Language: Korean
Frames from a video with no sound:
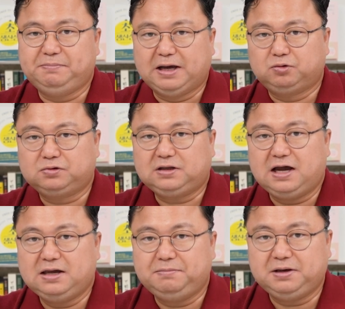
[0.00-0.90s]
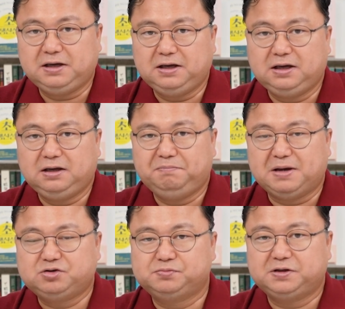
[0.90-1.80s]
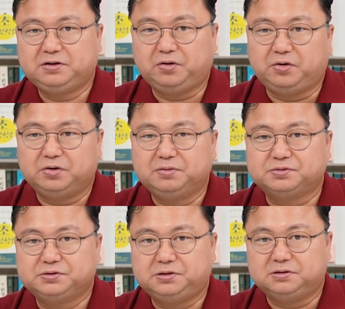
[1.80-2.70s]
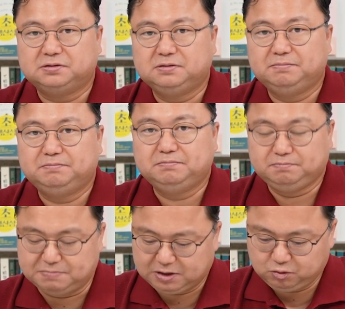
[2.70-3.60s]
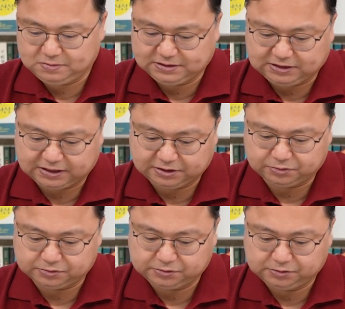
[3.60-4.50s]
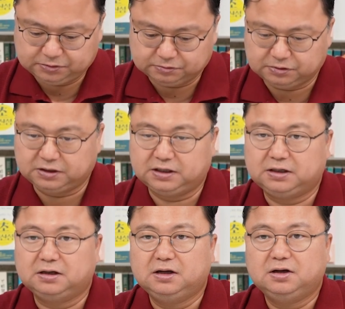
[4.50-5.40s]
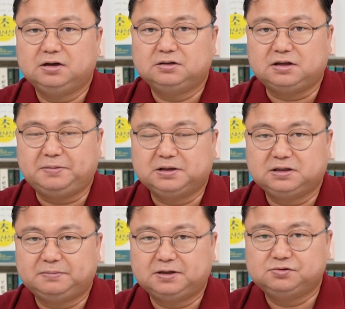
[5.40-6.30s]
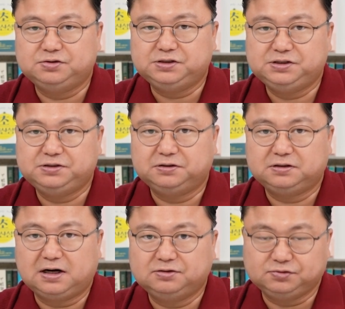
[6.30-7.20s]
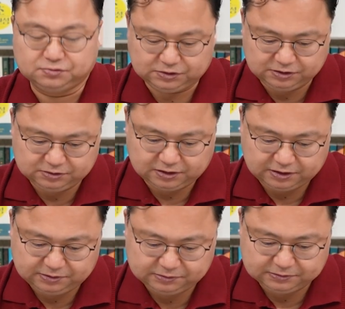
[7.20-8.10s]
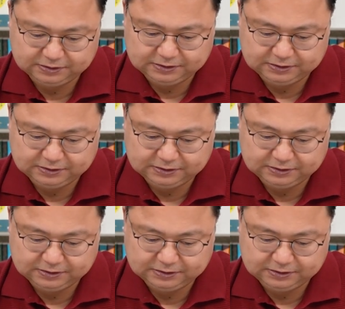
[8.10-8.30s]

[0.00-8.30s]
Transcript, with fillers: 매도 타이밍이 매수보다 더 어렵죠. 매도만 잘해도 우리가 따박따박 수익 시전을 할 수 있는데요.